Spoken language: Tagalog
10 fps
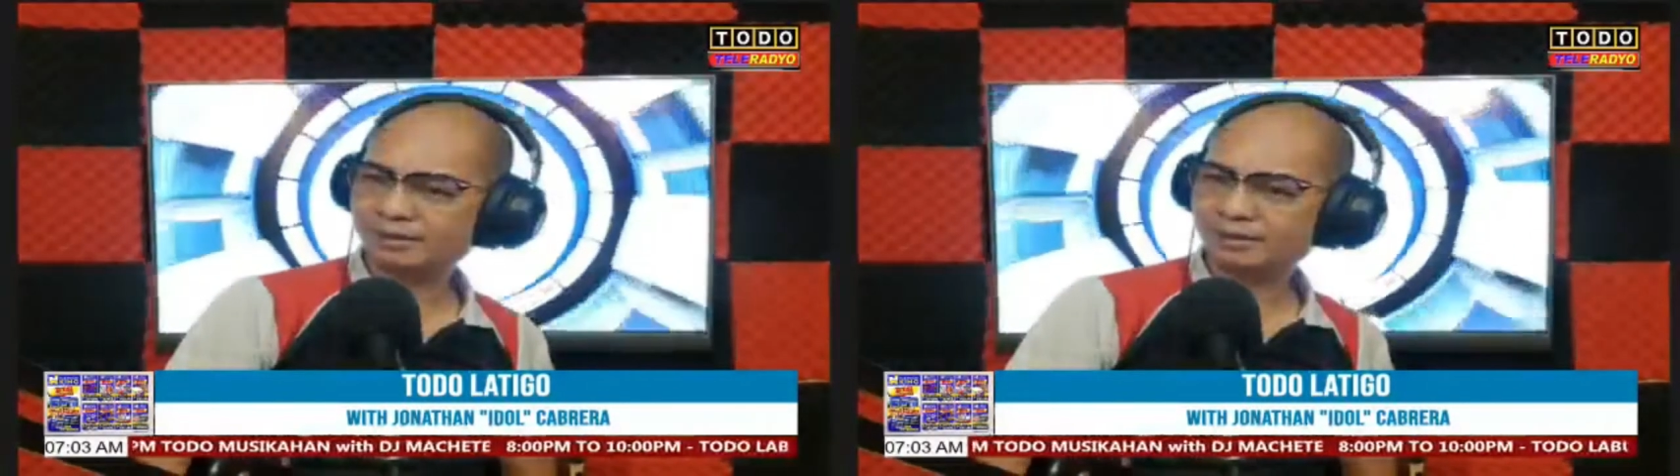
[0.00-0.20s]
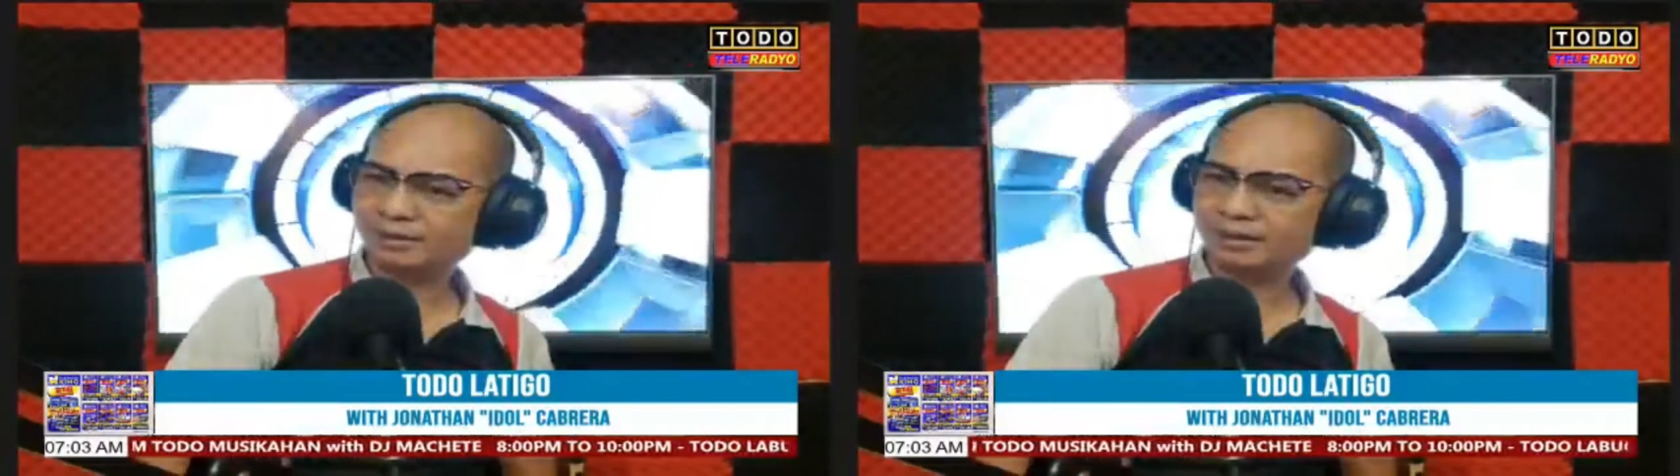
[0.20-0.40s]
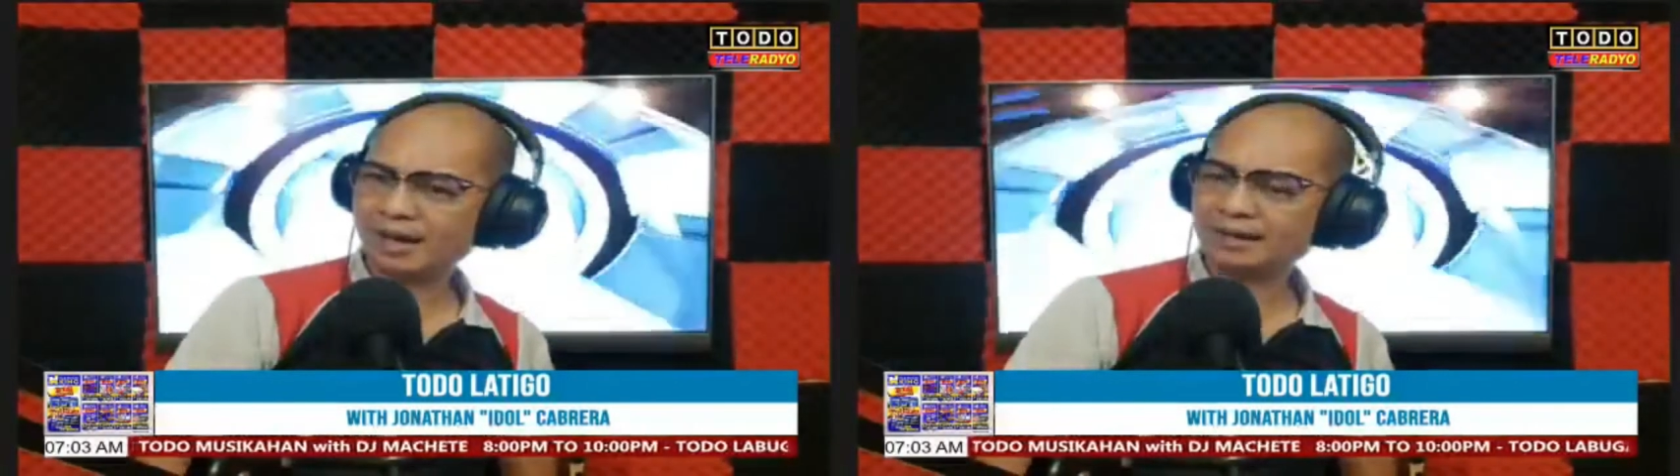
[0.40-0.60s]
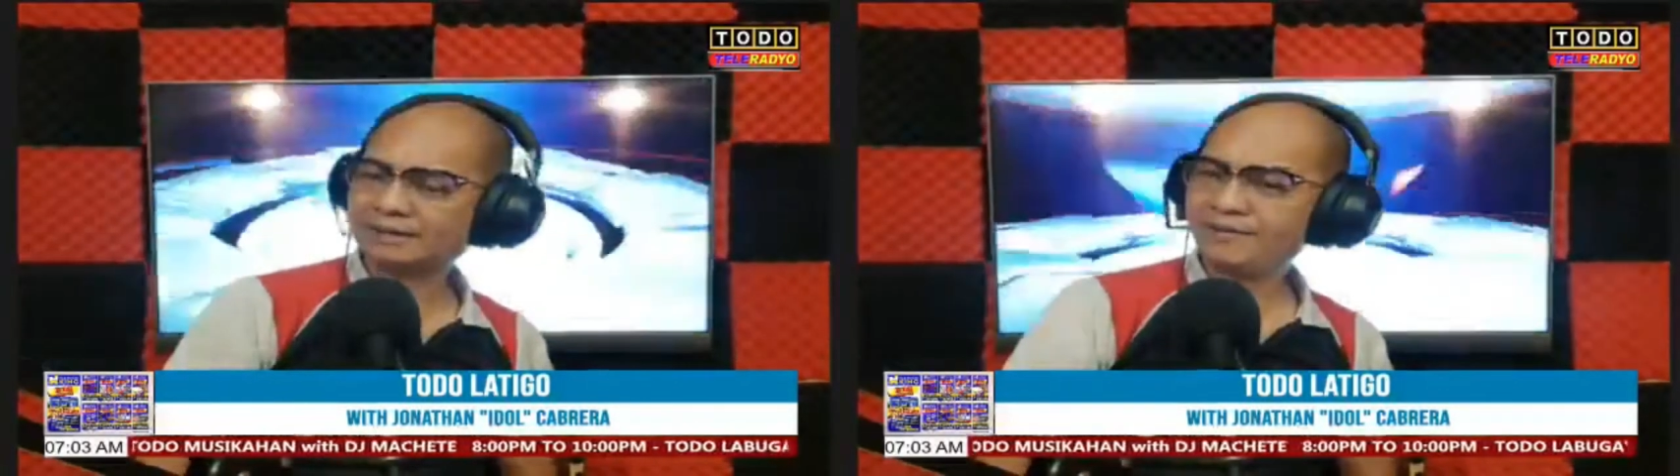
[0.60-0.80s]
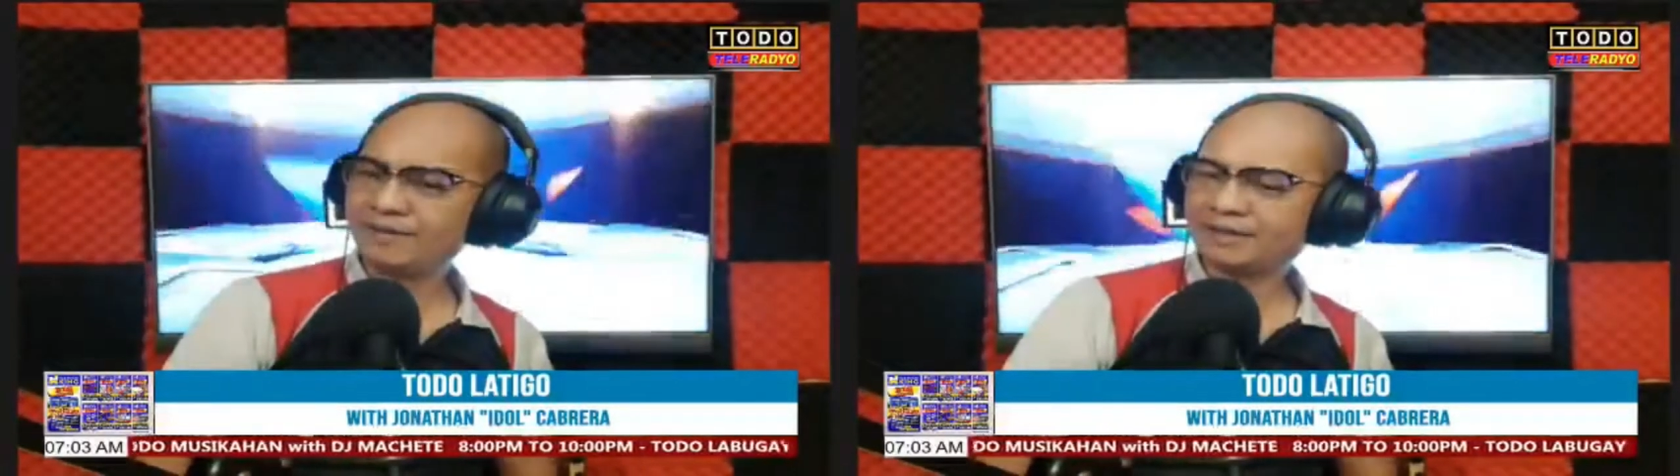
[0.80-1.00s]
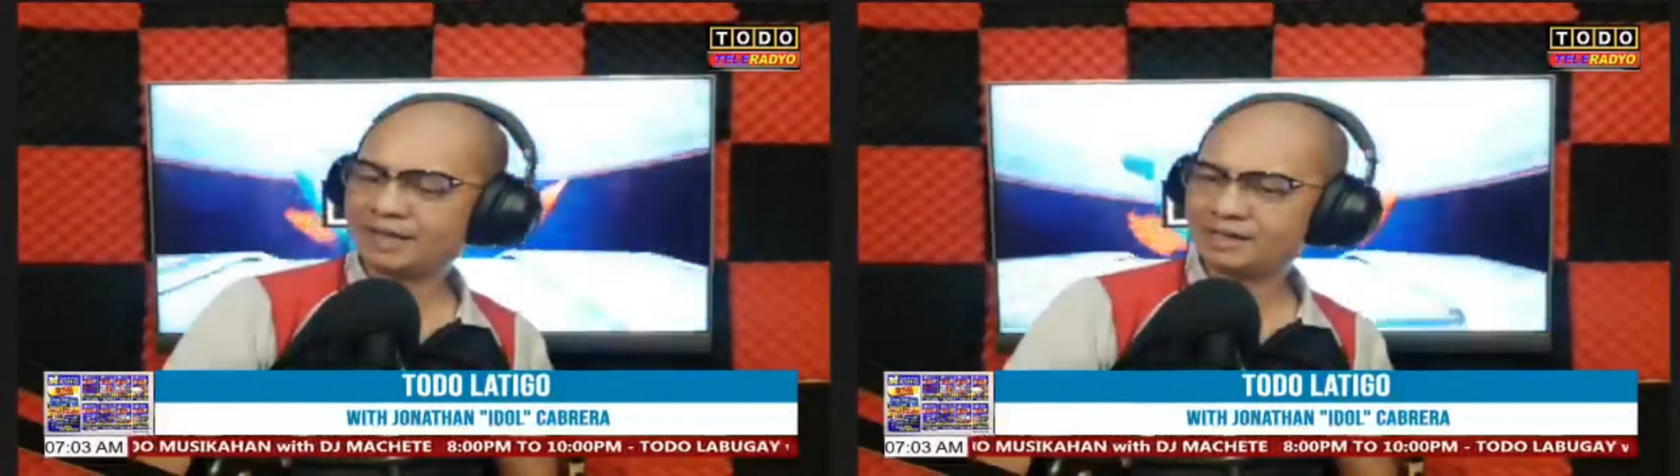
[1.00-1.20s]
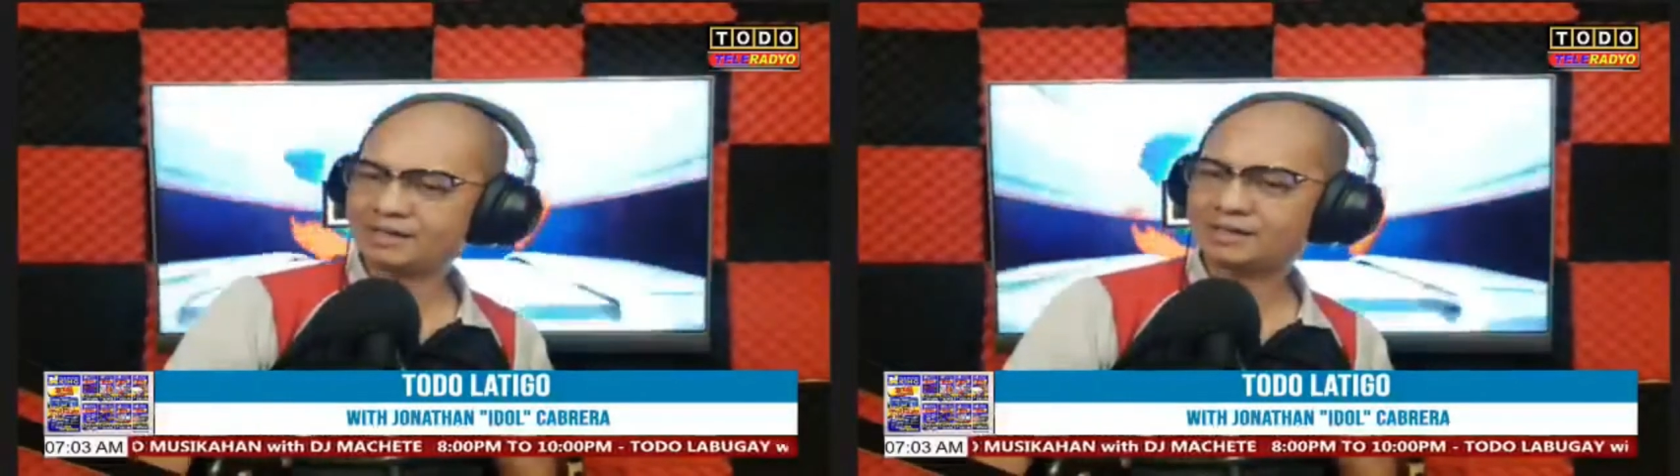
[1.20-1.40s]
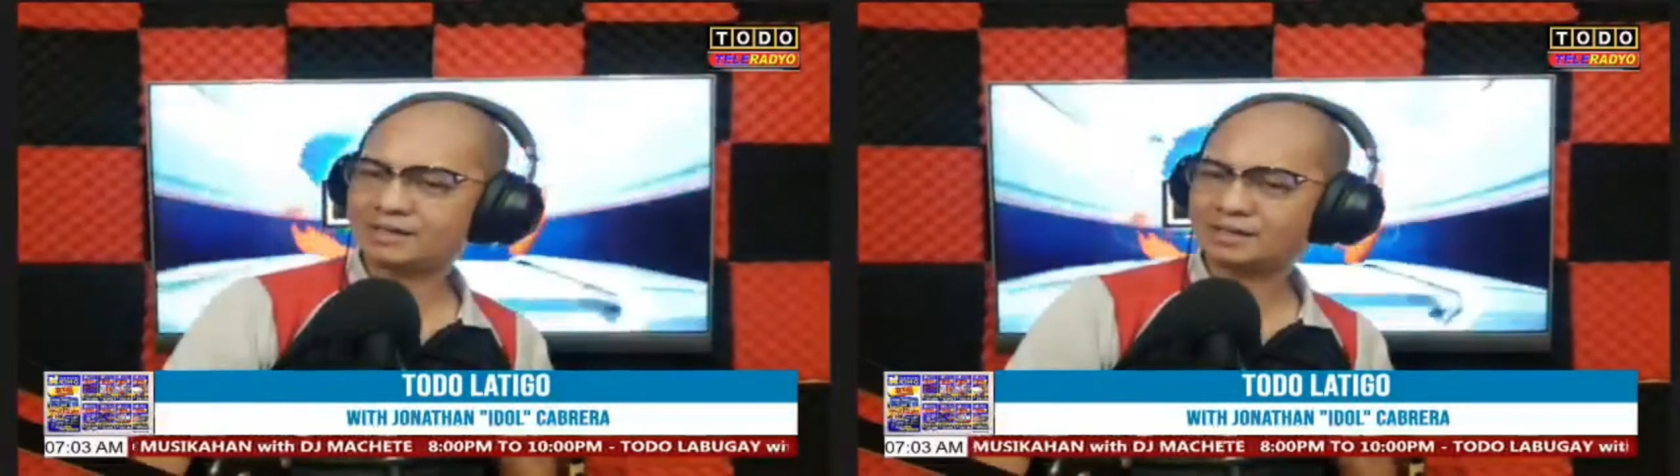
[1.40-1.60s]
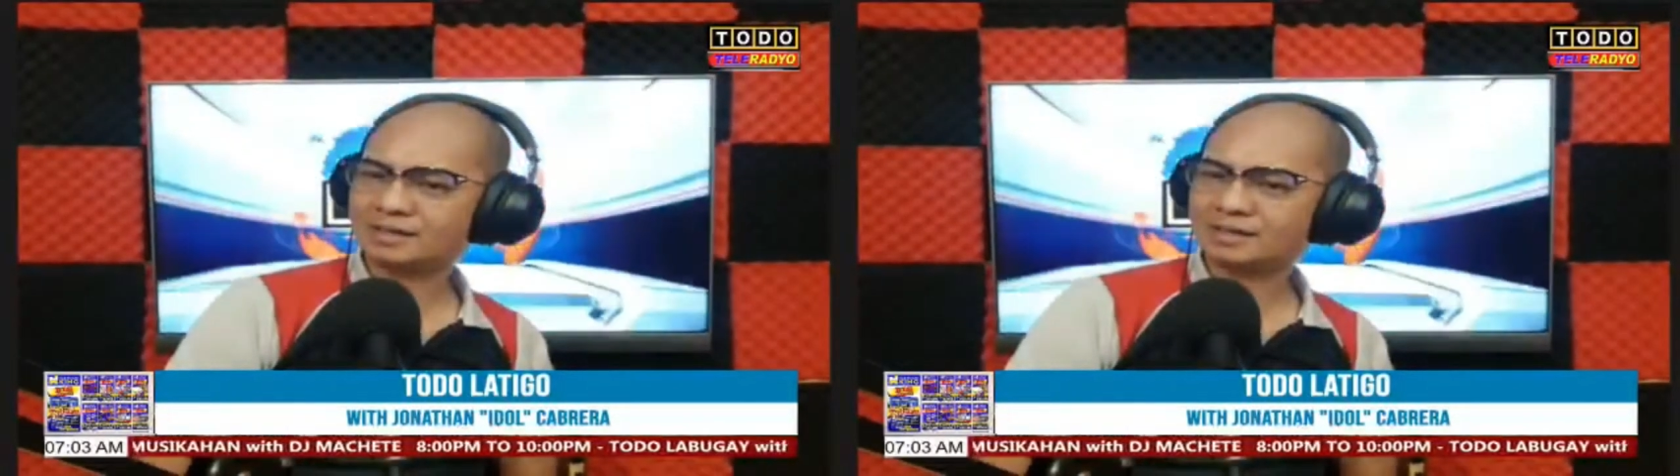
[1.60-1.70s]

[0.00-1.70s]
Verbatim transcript: activities